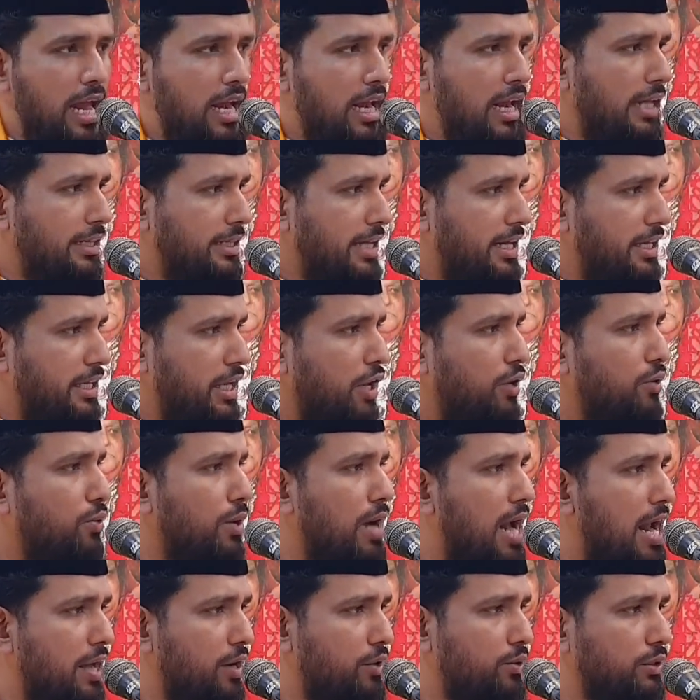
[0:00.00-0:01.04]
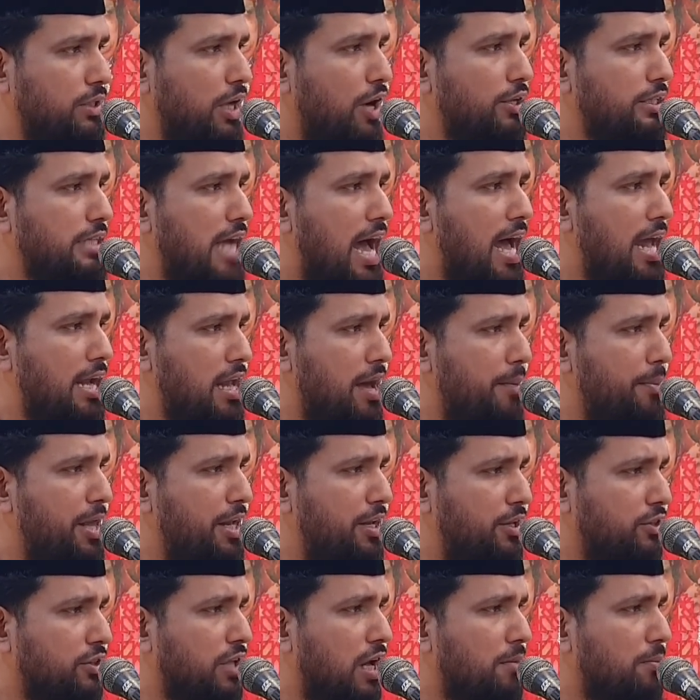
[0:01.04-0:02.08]
আল্লাহদের কি কোরআনে কোথাও জাহান নামের
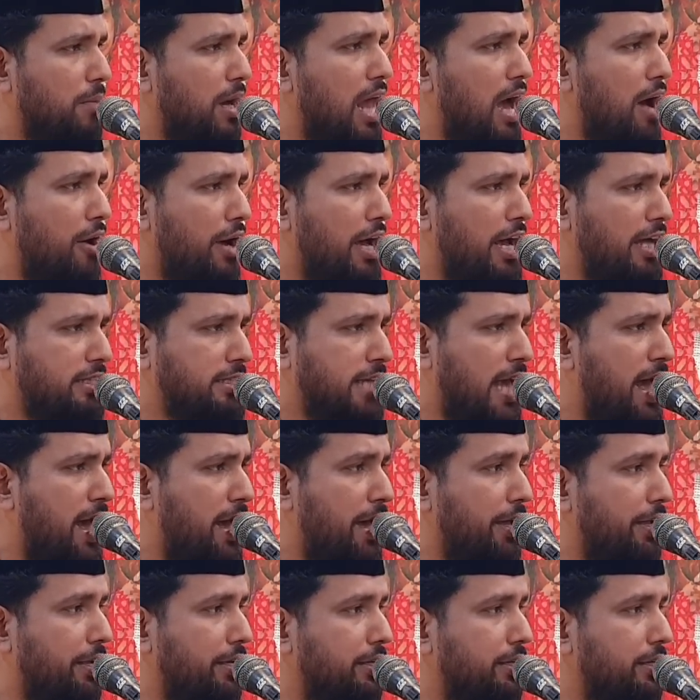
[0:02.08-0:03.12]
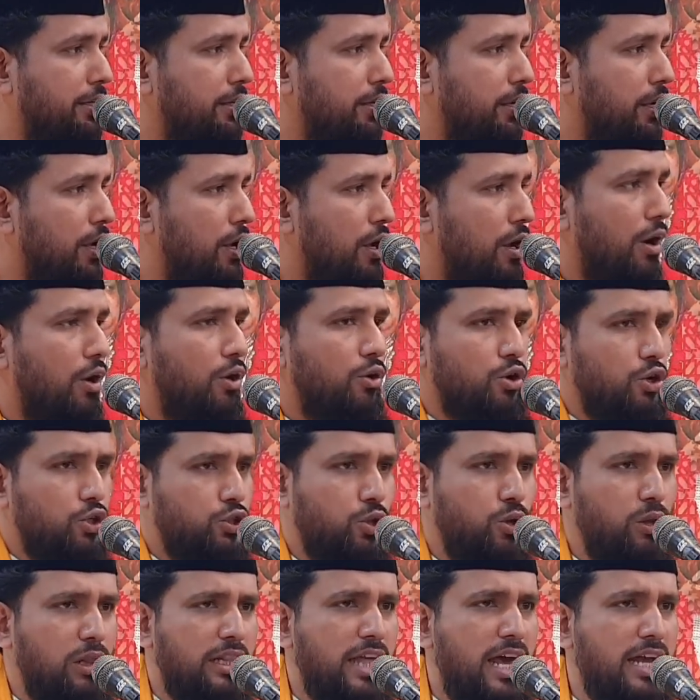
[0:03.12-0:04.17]
ইন্ধন বলা হয়েছে
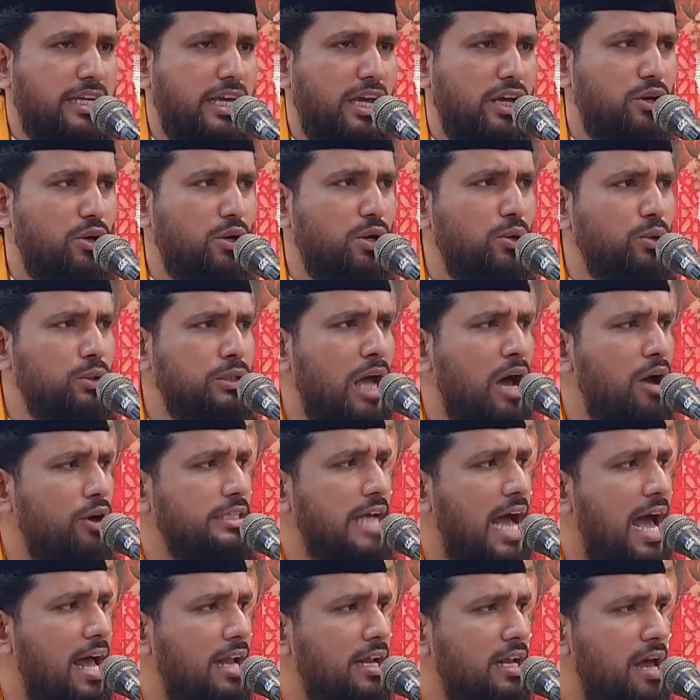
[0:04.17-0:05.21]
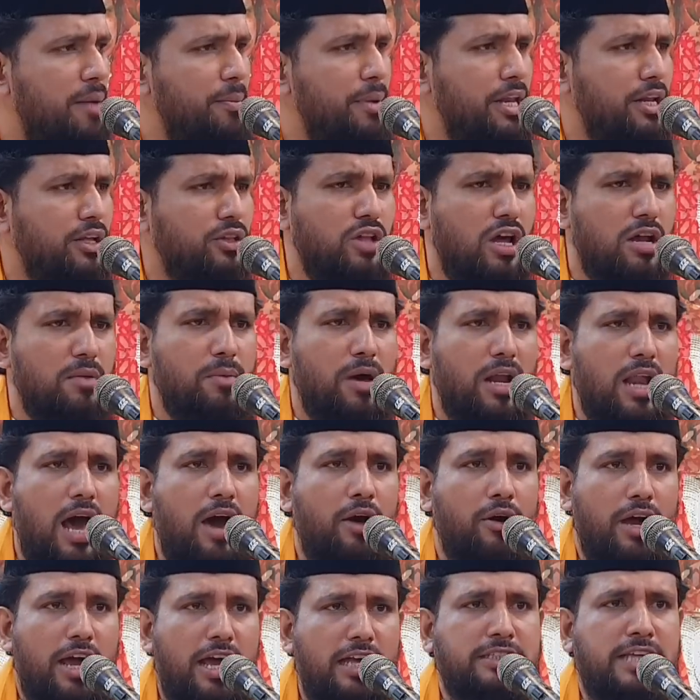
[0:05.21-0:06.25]
রসুলদের কি কোথাও জাহান নামের ইন্ধন বলা
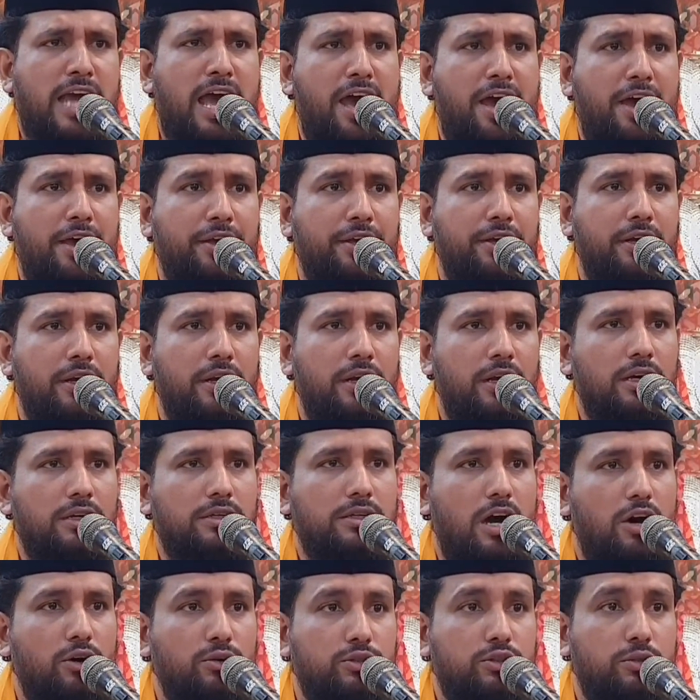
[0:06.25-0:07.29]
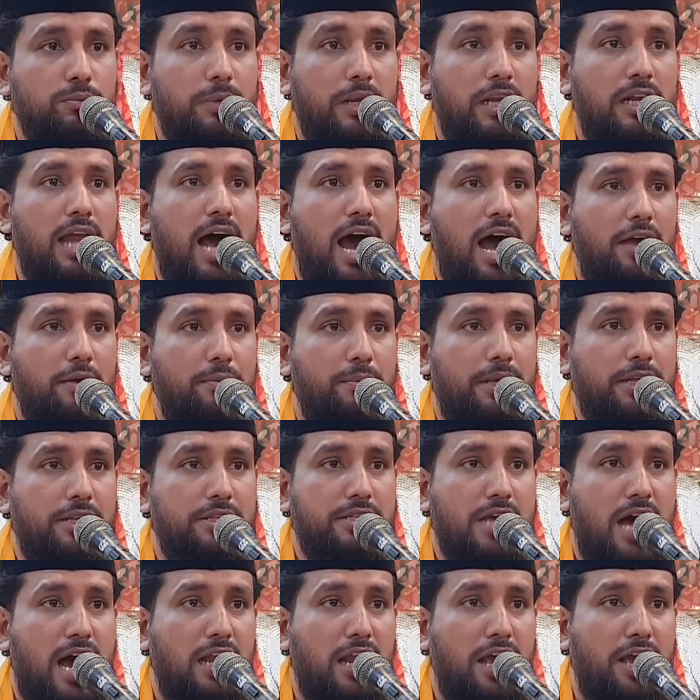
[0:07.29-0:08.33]
হয়েছে নওজুবিল্লাহমিন
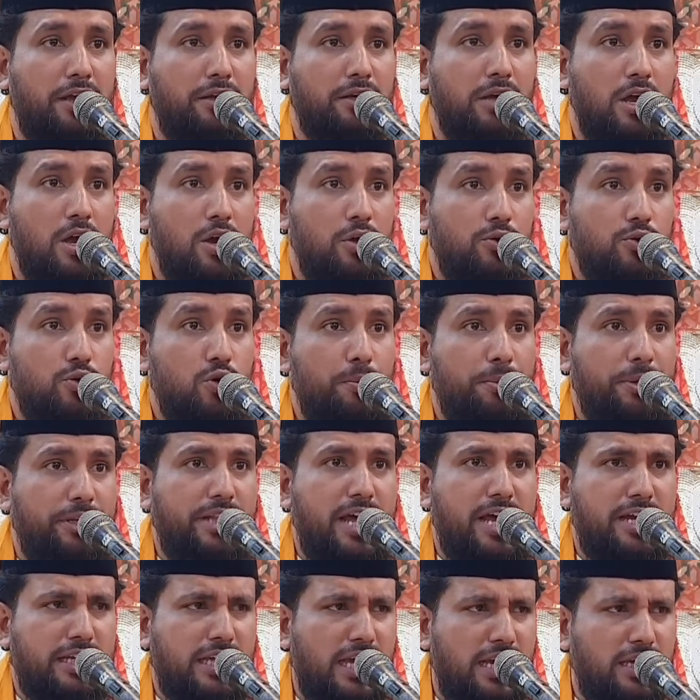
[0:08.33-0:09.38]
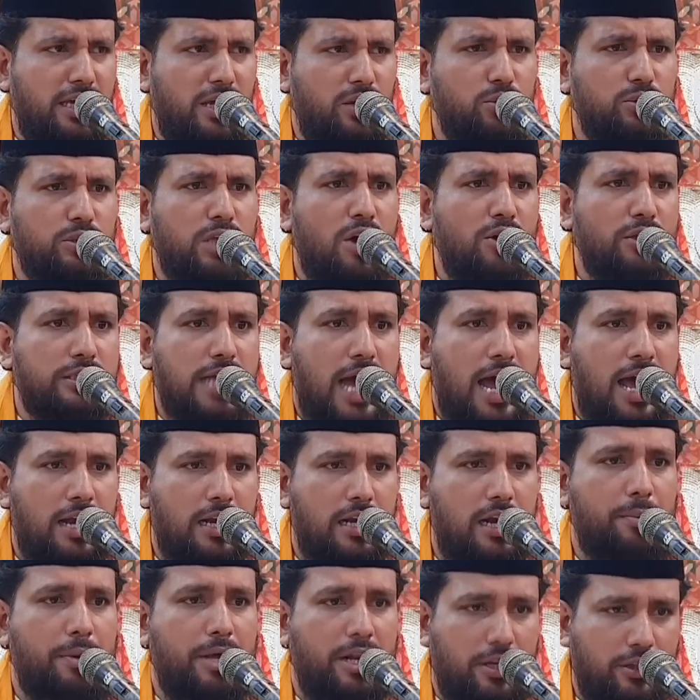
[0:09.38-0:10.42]
জালেক নবীদেরকে কি কোথাও জাহান
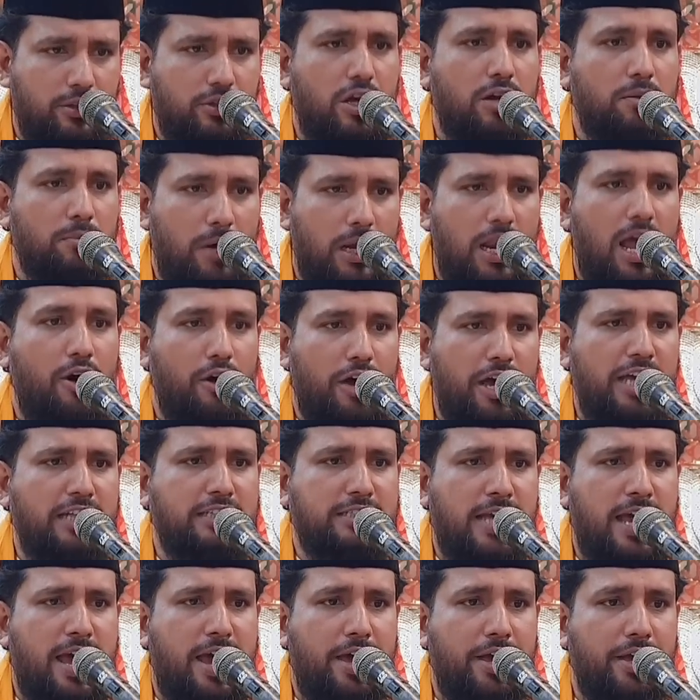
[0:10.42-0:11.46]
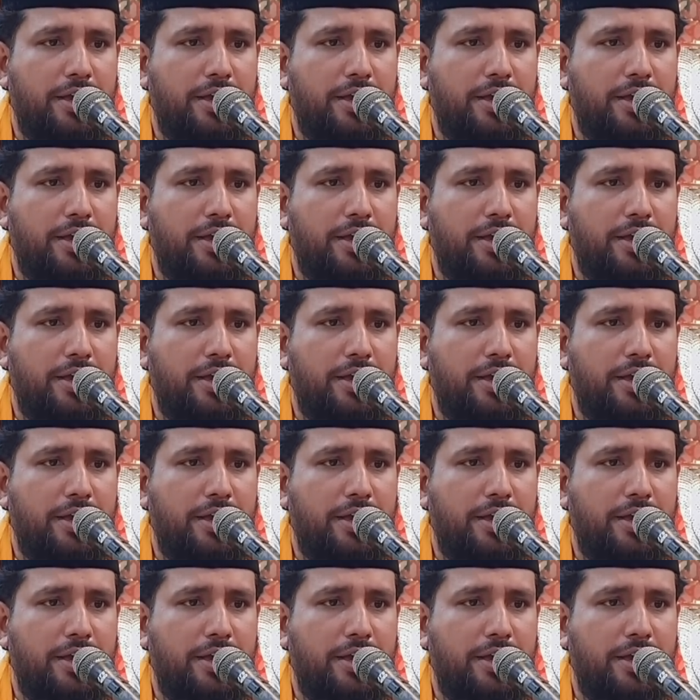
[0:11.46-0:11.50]
নামের ইন্ধন বলা হয়েছে